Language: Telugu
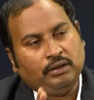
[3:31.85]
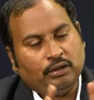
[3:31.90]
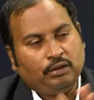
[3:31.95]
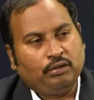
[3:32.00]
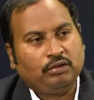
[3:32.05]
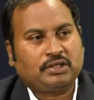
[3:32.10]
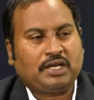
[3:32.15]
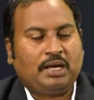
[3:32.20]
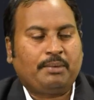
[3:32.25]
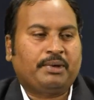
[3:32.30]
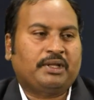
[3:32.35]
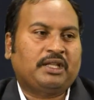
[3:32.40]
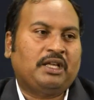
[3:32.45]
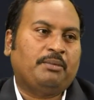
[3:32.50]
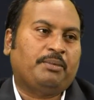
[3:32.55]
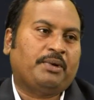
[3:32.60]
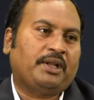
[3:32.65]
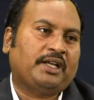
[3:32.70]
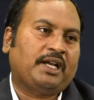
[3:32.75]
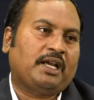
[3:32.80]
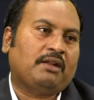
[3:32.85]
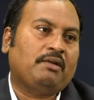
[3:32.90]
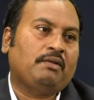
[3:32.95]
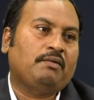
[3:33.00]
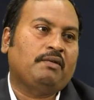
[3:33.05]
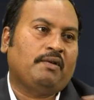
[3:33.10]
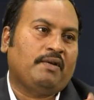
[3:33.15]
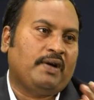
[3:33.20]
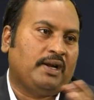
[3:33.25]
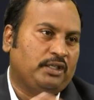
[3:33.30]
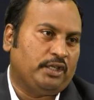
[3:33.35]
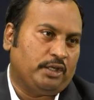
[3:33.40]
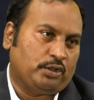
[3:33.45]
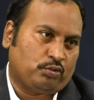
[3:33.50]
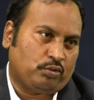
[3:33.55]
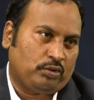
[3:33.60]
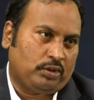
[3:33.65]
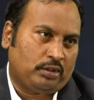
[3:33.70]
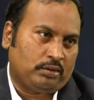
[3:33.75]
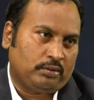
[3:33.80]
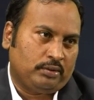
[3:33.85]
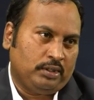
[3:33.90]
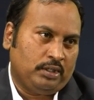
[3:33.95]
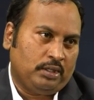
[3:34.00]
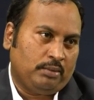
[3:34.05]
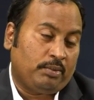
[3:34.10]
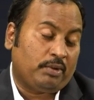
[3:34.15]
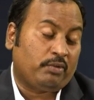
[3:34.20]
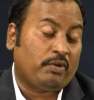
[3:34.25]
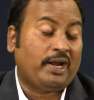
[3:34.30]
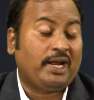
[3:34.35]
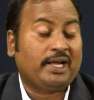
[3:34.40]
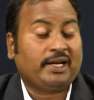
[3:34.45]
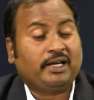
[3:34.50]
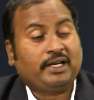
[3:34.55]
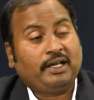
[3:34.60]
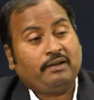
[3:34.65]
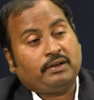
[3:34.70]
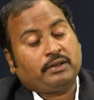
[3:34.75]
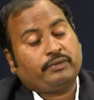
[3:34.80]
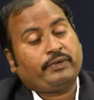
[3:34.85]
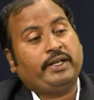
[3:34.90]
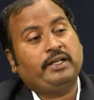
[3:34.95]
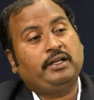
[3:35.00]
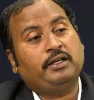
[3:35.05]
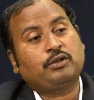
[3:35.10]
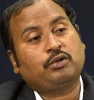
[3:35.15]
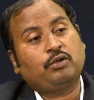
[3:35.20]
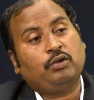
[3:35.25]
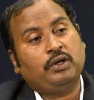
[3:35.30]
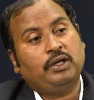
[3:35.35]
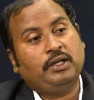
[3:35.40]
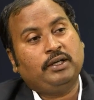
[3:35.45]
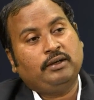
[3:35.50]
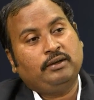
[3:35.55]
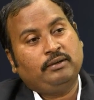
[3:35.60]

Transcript: హిందూ సాంప్రదాయం ప్రకారమే వివాహం చేసుకున్నారు మరి వాళ్ళు ఎక్కడ డైవర్స్ ఫైల్ చేసుకోవాలి